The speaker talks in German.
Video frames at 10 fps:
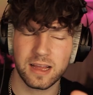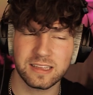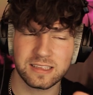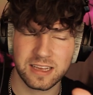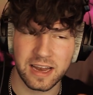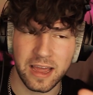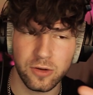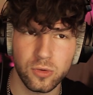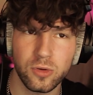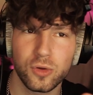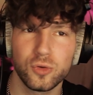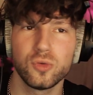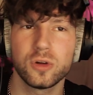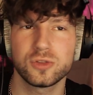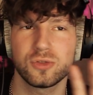äh, dass Kleidung
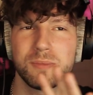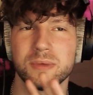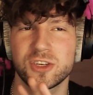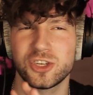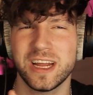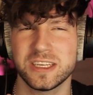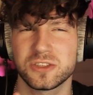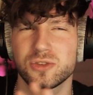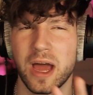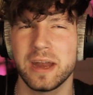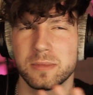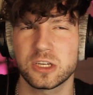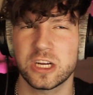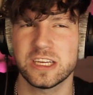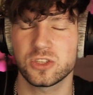nur zu einem Geschlecht, zu einem
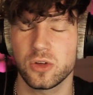Geschlecht